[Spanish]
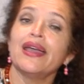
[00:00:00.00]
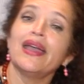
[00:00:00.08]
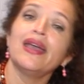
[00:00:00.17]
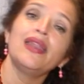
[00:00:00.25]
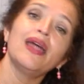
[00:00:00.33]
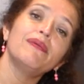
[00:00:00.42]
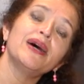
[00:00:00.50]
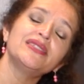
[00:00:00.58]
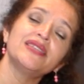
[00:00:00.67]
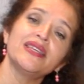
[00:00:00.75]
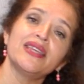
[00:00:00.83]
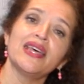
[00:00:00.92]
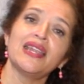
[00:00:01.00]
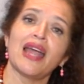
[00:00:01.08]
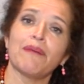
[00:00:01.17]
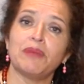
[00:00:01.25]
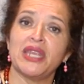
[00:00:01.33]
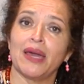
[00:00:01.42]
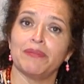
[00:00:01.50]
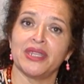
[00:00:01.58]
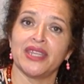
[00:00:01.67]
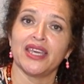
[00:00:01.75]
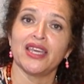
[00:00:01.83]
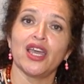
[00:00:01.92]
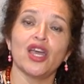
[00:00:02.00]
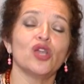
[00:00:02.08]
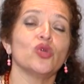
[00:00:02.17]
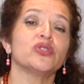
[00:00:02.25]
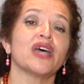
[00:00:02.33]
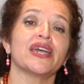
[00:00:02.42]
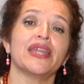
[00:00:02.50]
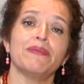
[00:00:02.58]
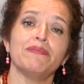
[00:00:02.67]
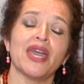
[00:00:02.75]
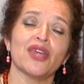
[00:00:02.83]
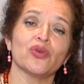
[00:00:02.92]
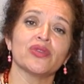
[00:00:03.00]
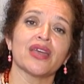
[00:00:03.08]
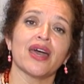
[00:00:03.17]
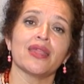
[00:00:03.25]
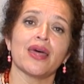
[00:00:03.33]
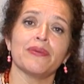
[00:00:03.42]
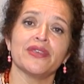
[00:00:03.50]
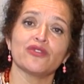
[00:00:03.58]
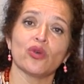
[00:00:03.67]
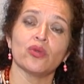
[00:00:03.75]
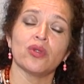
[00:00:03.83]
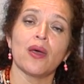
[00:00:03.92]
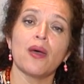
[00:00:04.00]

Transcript: en la base de la pirámide los agremiados cada vez son